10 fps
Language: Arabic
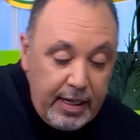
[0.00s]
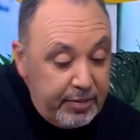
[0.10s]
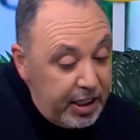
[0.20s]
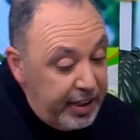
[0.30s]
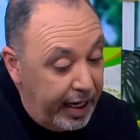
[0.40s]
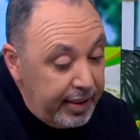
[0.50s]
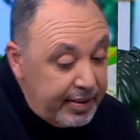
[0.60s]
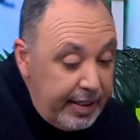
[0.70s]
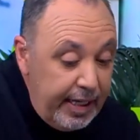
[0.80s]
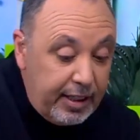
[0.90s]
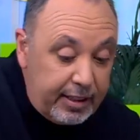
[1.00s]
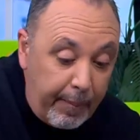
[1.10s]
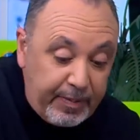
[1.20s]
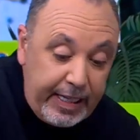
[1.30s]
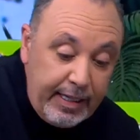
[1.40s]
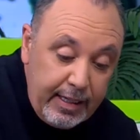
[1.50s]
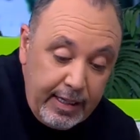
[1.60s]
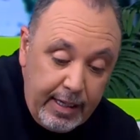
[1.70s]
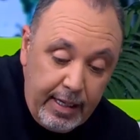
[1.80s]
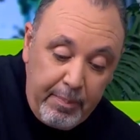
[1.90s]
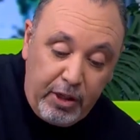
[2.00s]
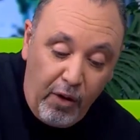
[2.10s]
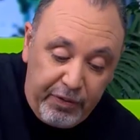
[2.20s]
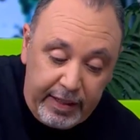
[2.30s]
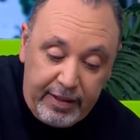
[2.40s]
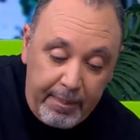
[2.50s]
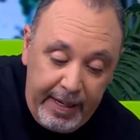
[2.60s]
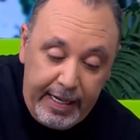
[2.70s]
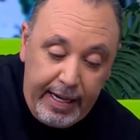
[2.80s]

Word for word: نرجع على صينيه التبسي بكفتة نبيل